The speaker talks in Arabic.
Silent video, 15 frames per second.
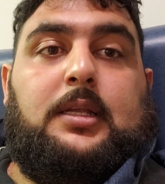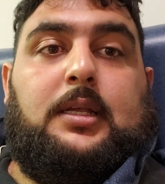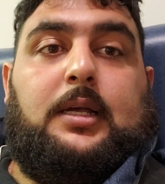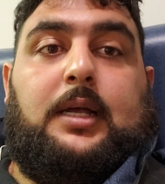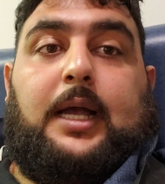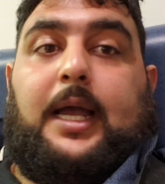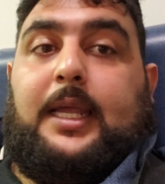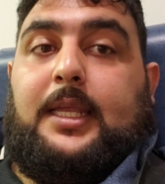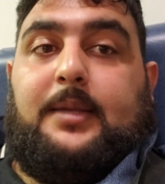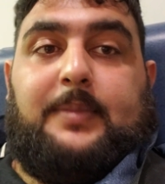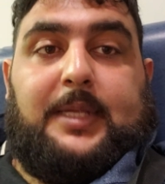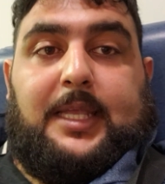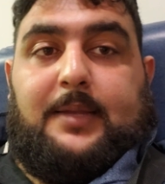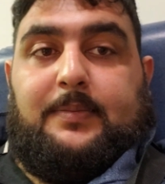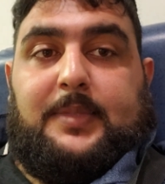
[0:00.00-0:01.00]
اي
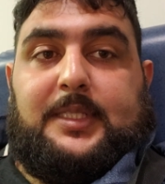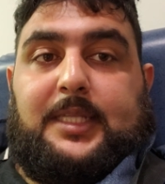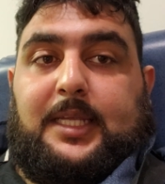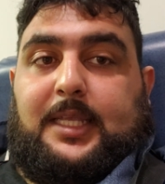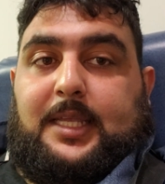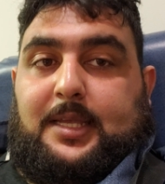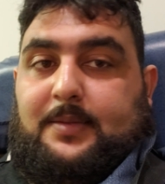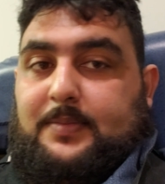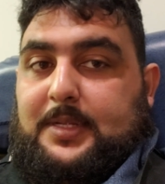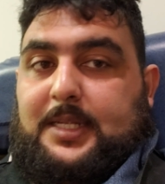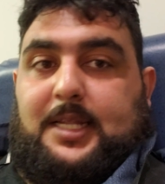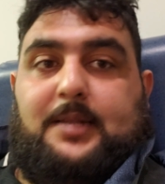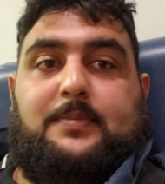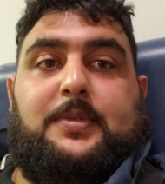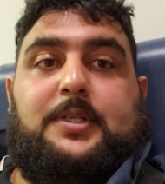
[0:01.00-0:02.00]
مكان بدك اياه
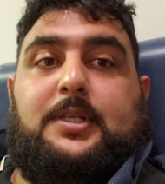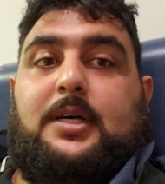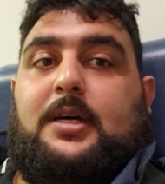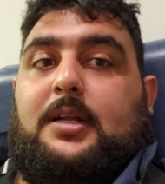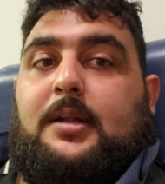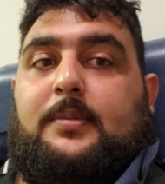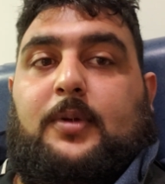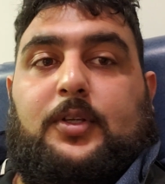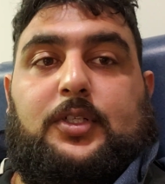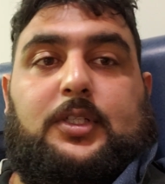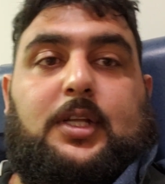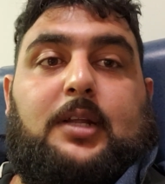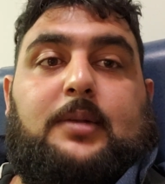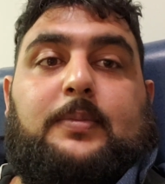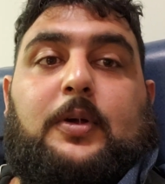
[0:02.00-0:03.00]
بالليل بالنهار
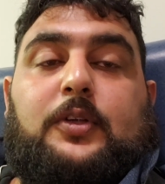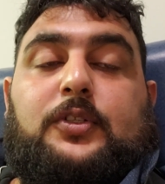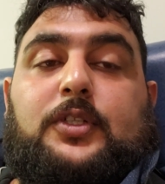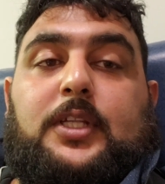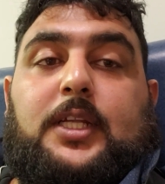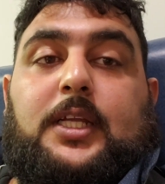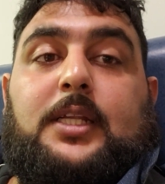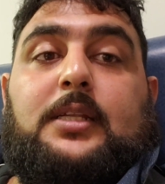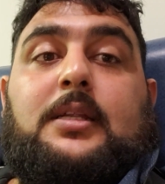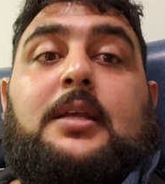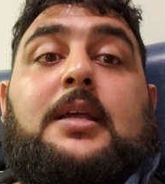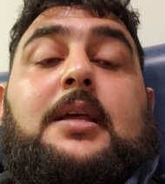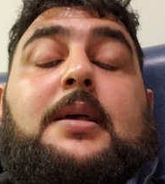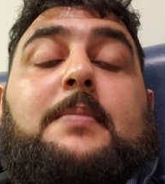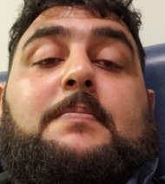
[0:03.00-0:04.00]
24 24
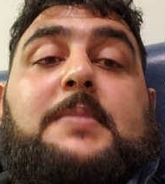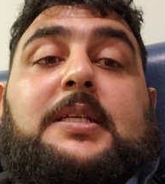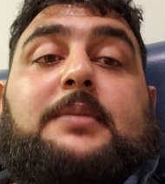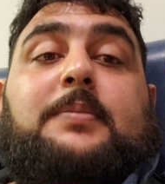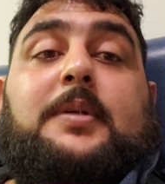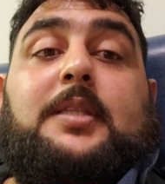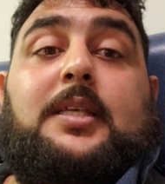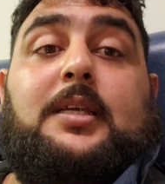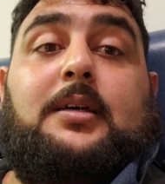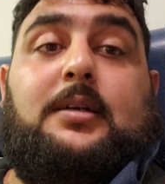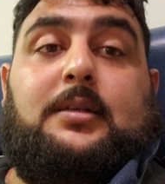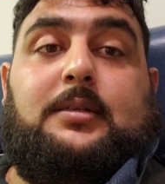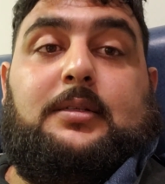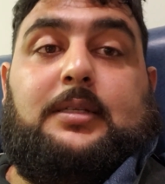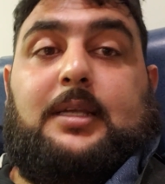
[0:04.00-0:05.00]
بس
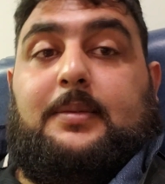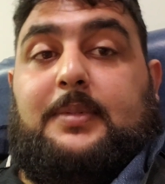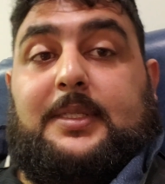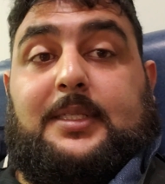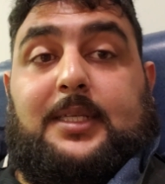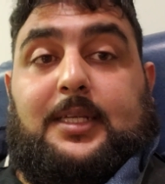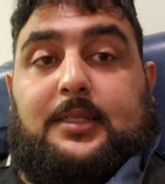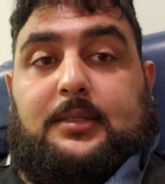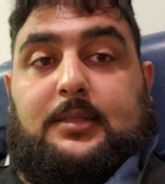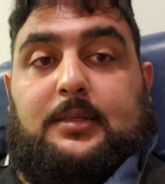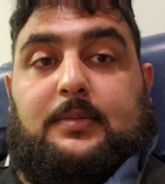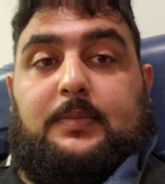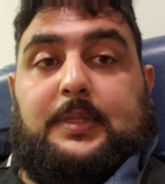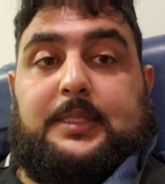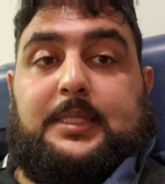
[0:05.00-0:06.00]
بطيئه كبساط
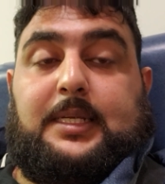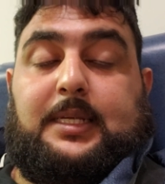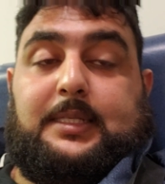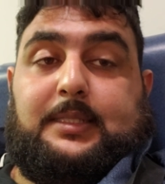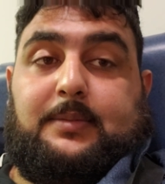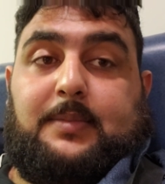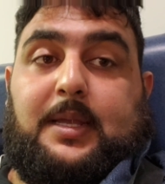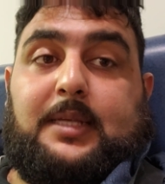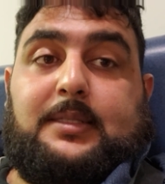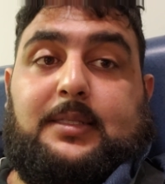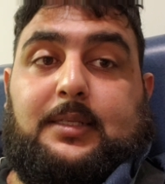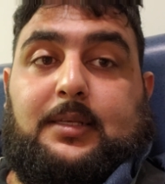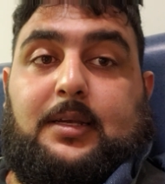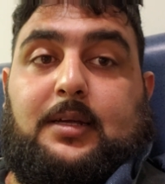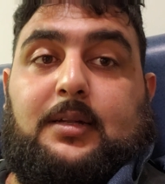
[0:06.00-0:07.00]
بس اذا معك
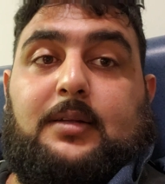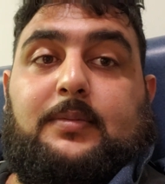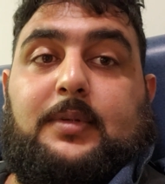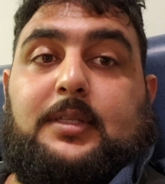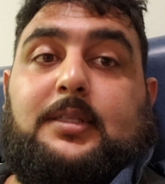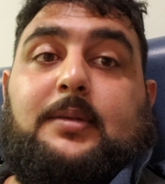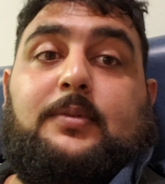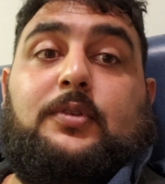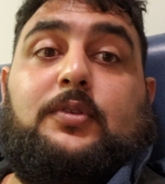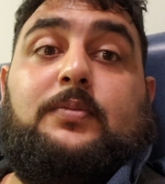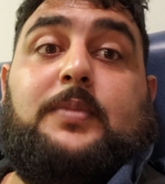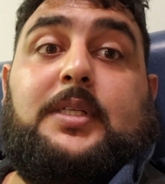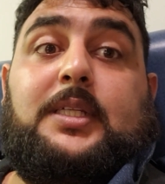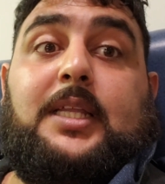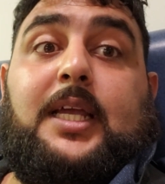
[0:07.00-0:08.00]
سياره انت بتكون
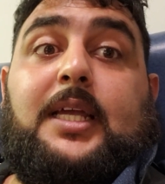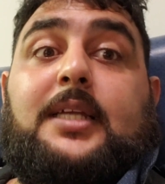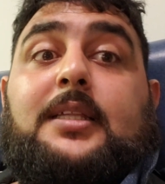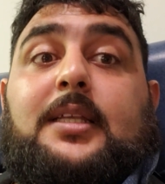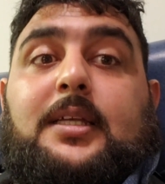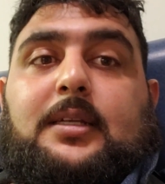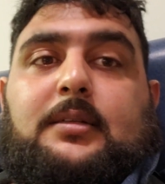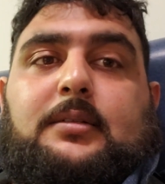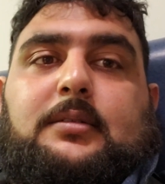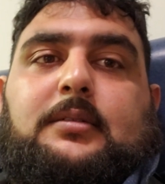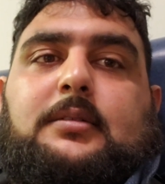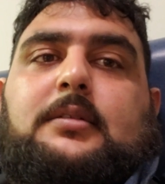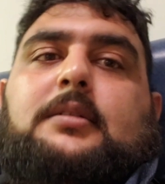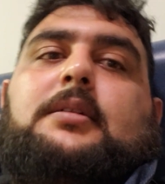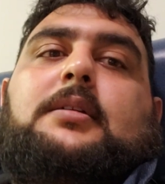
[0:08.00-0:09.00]
مرتاح كتير
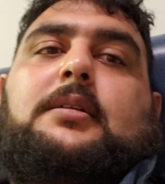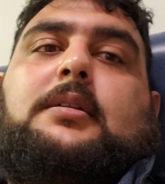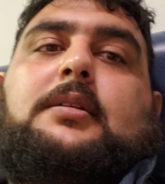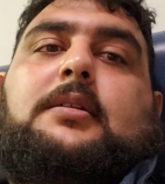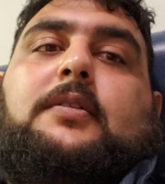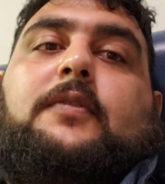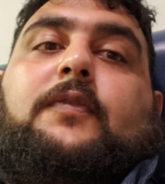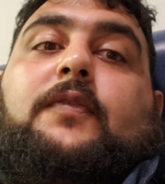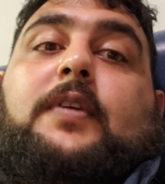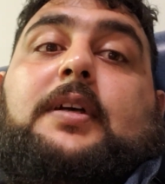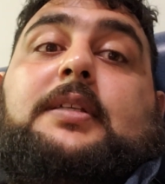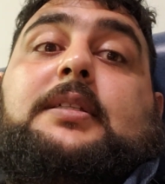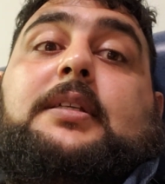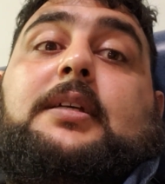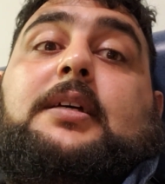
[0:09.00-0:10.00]

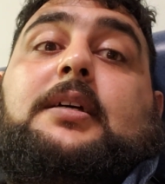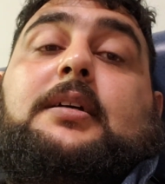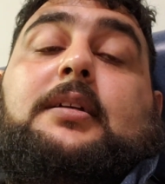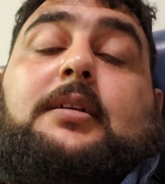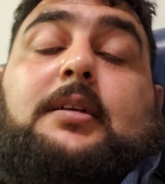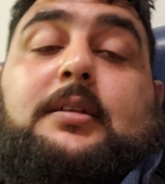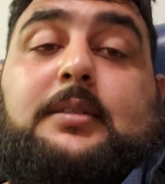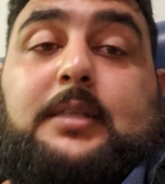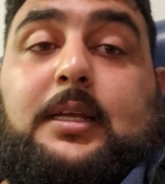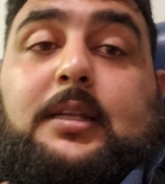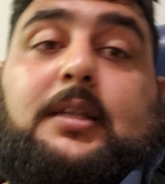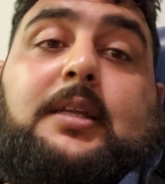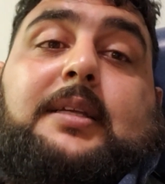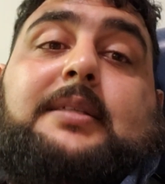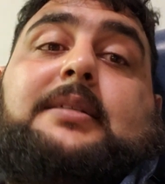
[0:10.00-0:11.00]
فاذا اذا
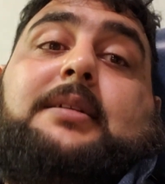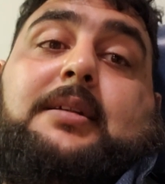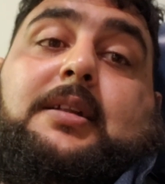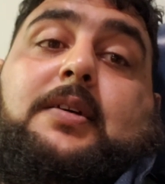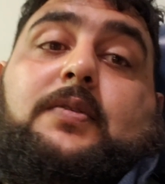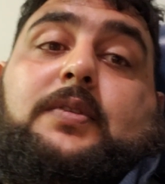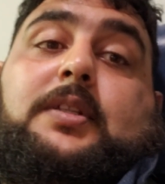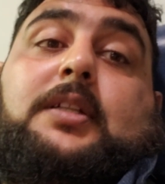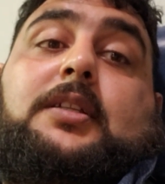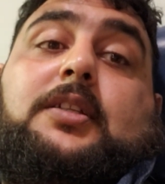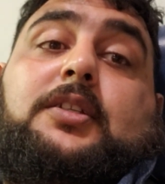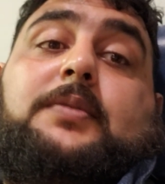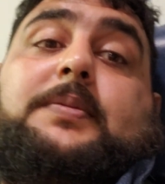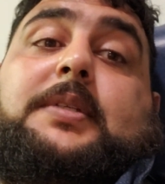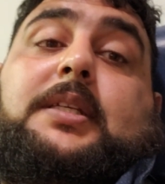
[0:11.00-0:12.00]
الله يسر لك وقدرت
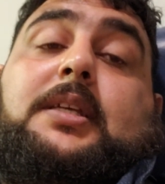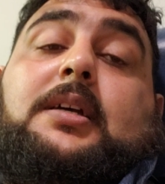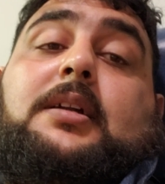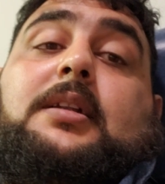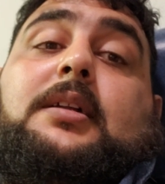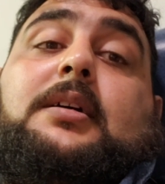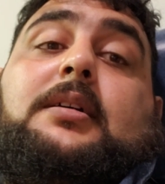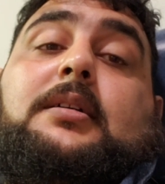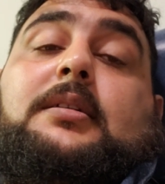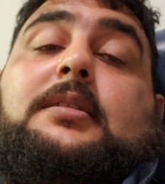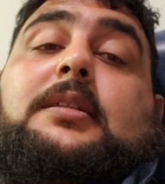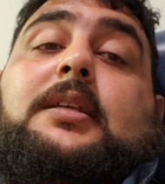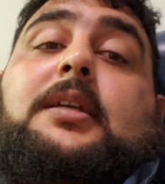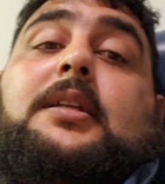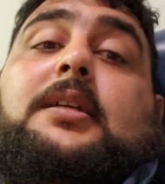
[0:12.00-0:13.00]
تجيب سياره
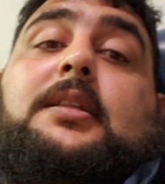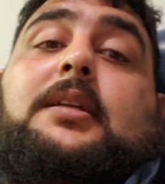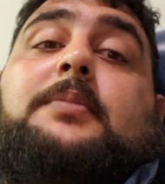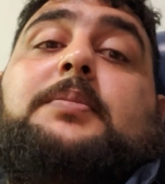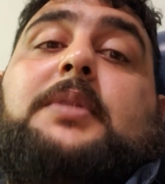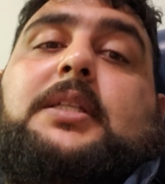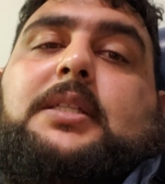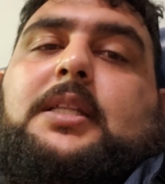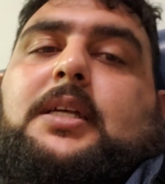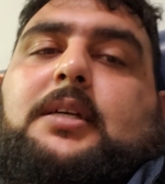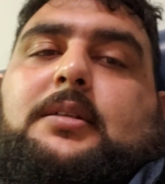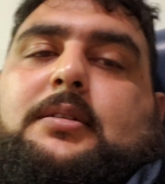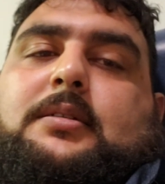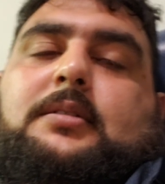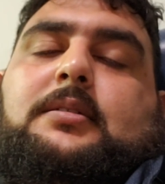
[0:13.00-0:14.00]
كتير كتير بترتاح